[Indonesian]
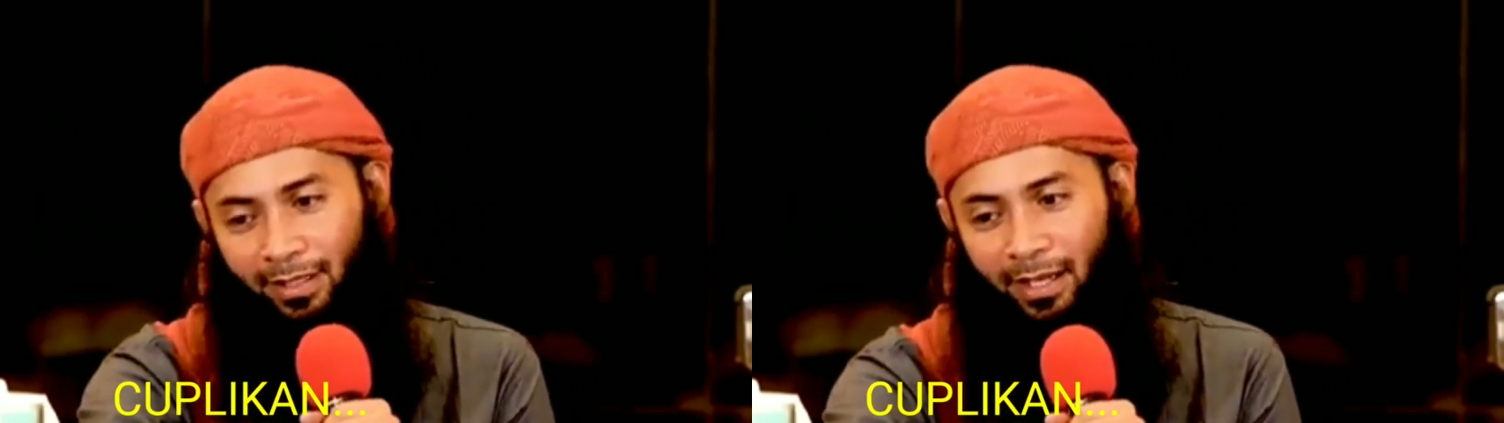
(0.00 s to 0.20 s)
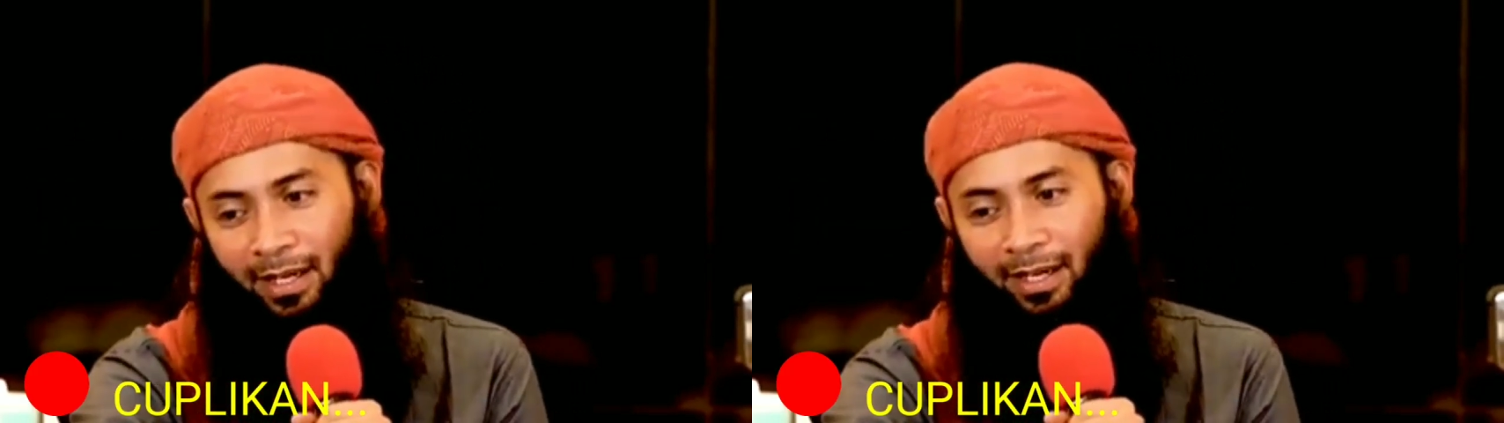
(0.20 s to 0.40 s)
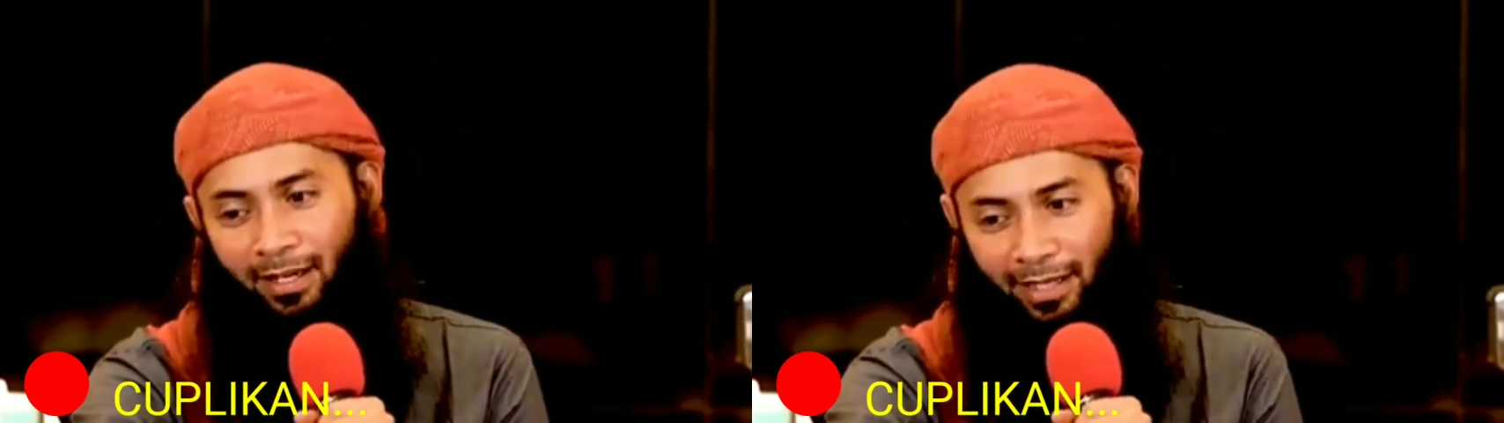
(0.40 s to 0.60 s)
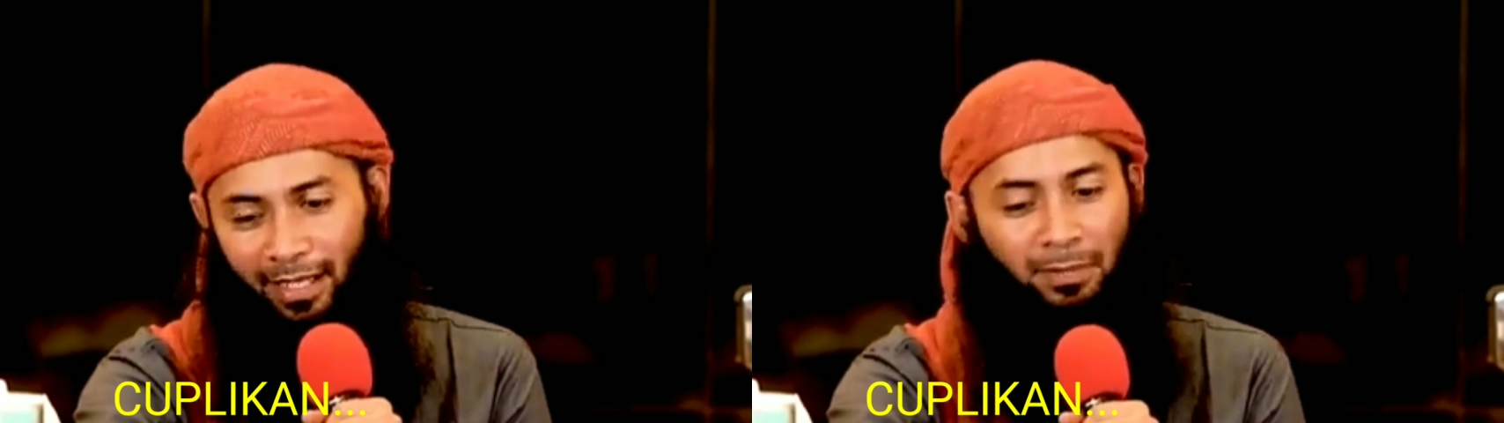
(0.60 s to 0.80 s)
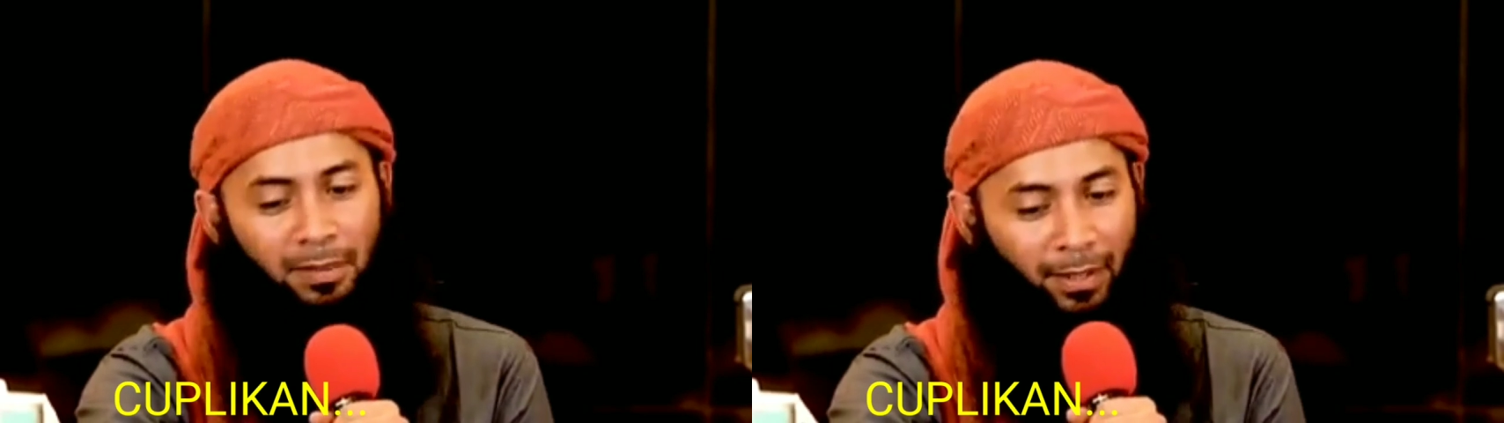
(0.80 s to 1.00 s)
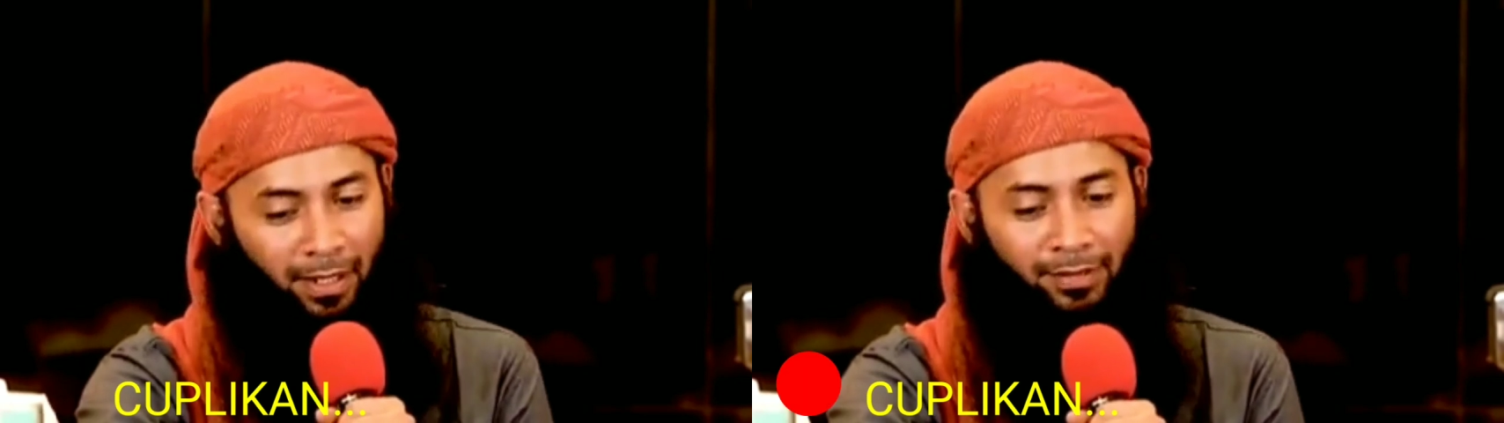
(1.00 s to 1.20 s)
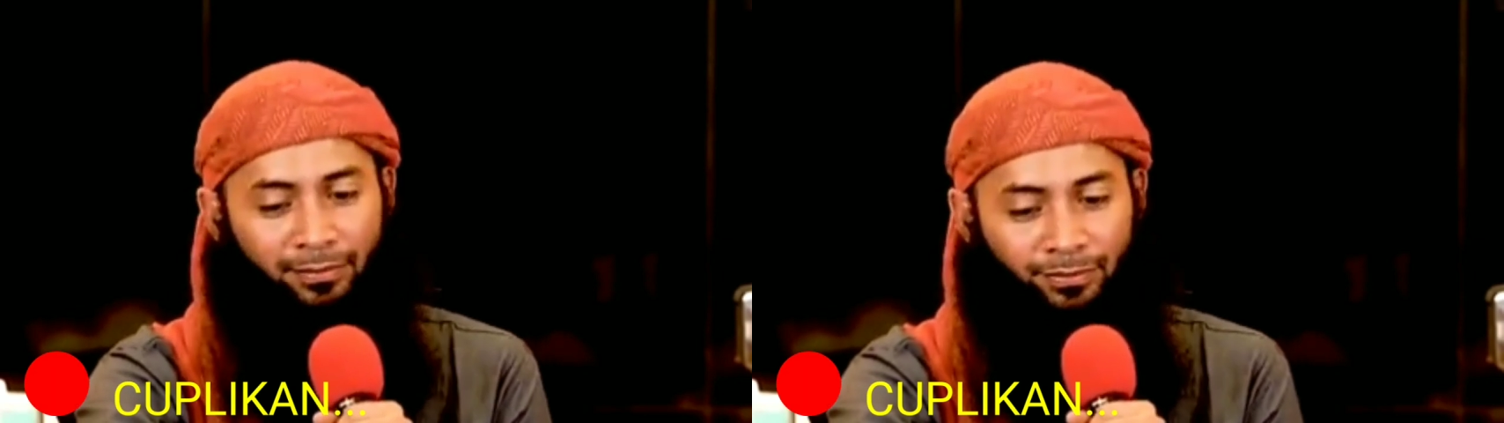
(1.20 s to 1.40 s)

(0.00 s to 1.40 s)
Ya, nggak apa-apa